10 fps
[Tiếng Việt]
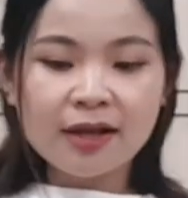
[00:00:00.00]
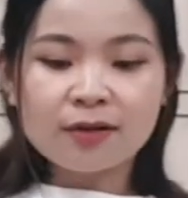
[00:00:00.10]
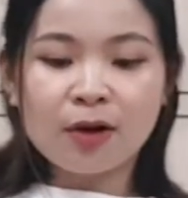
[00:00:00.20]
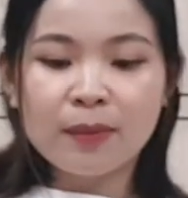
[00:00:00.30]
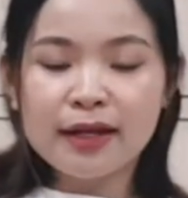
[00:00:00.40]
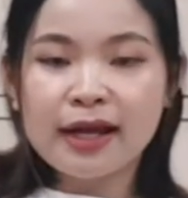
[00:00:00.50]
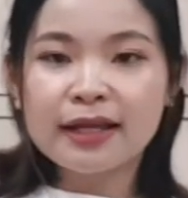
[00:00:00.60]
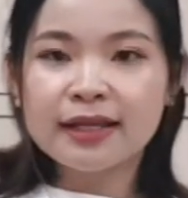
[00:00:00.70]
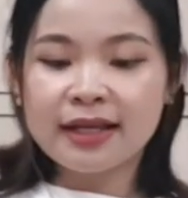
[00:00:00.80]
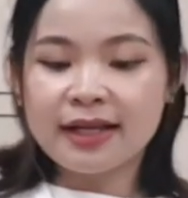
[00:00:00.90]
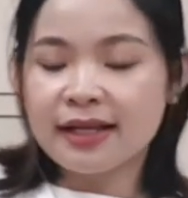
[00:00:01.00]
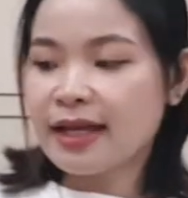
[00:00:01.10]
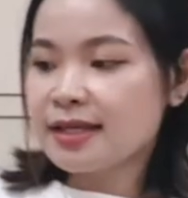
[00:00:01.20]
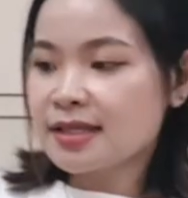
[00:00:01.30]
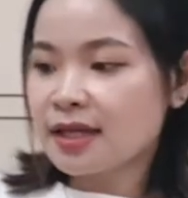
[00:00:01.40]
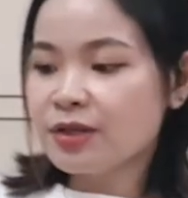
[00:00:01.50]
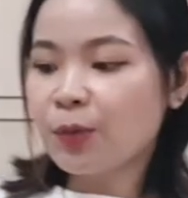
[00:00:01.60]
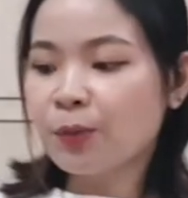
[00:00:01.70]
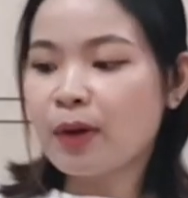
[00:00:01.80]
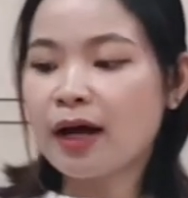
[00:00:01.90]
còn bên này là yến sẽ
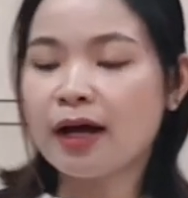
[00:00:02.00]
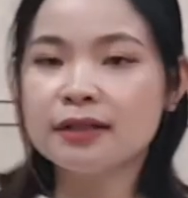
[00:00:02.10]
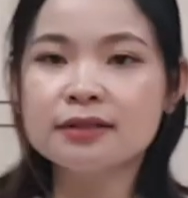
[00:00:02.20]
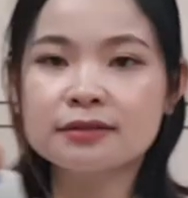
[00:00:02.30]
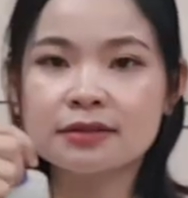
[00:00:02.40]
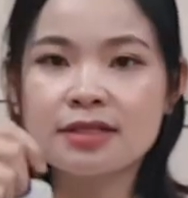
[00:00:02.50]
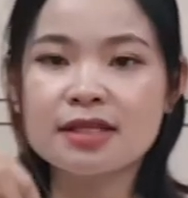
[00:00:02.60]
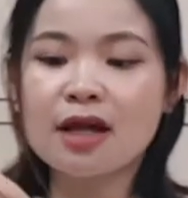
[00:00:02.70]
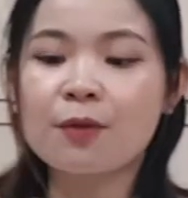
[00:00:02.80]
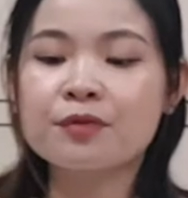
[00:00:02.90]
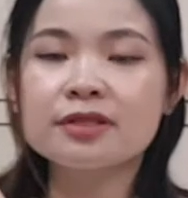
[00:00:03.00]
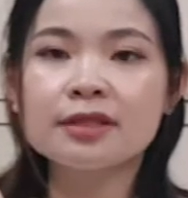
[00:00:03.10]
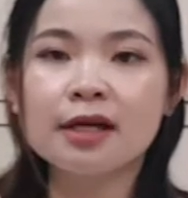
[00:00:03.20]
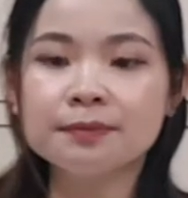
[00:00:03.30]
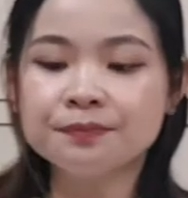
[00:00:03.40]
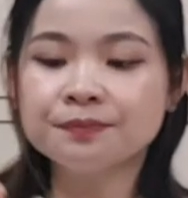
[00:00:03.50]
dùng à, nước rửa sinh học Rizdop